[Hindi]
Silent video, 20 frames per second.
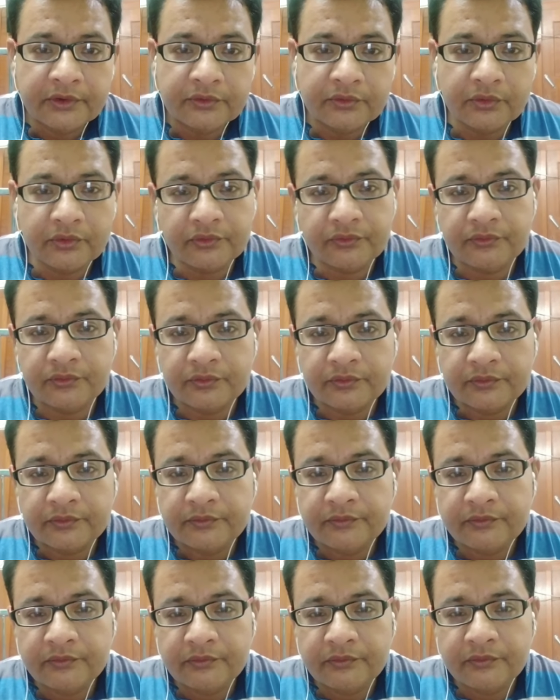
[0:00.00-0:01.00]
दोस्तों
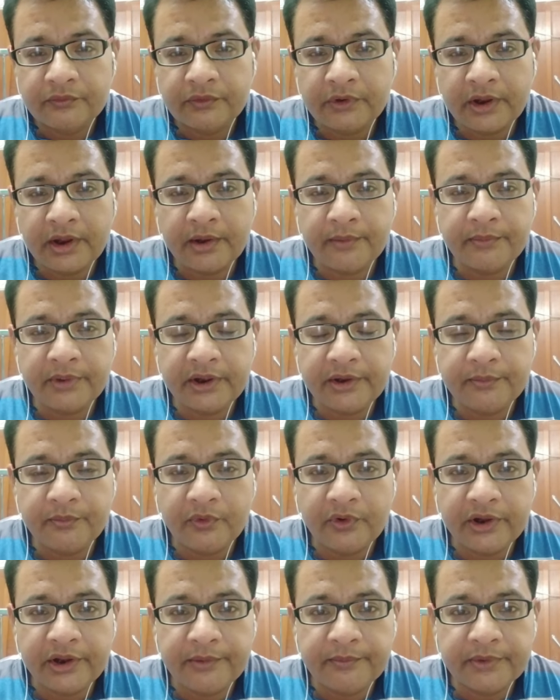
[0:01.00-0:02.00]
हमारी
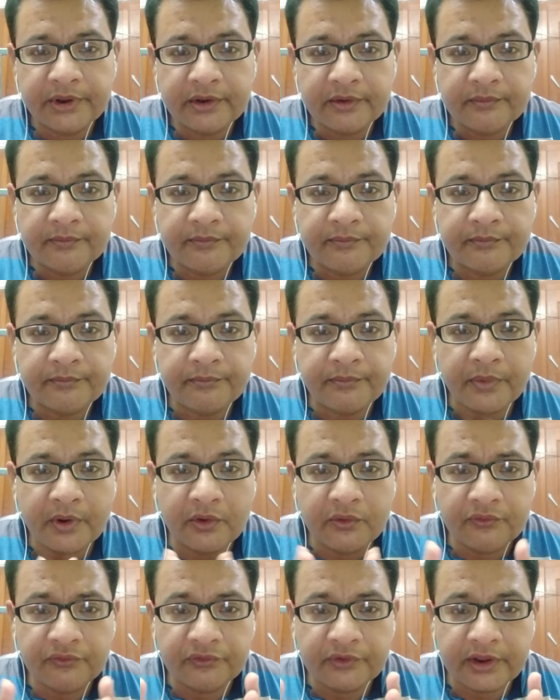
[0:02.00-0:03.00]
बॉडी में
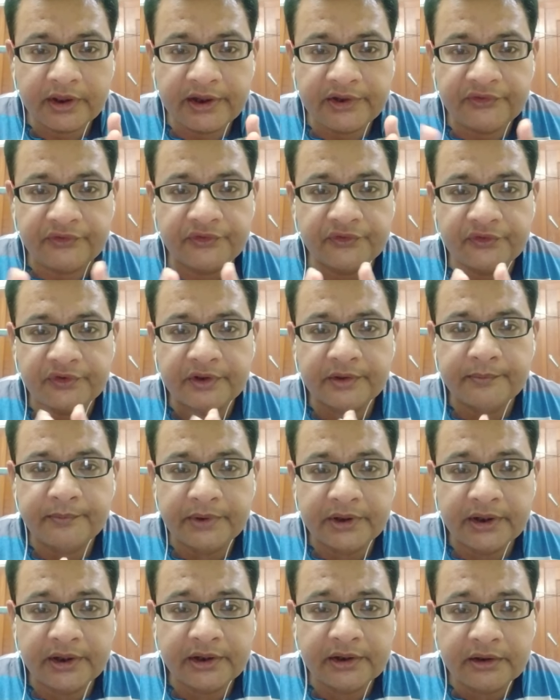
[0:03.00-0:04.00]
बहुत सारे सिस्टम
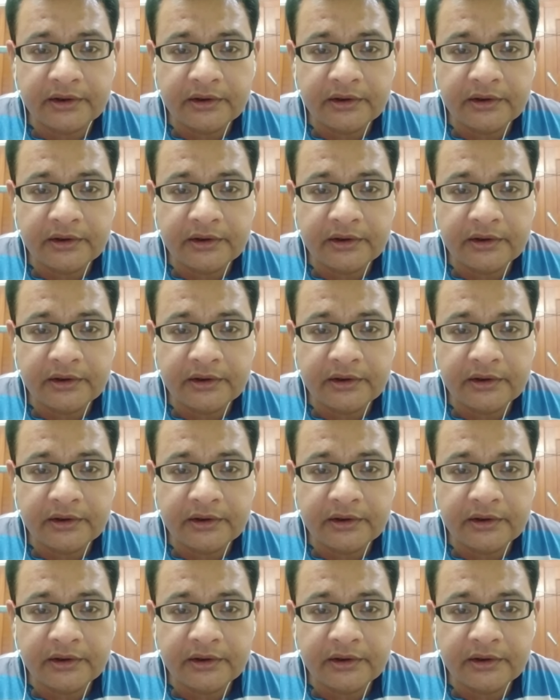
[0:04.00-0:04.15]
है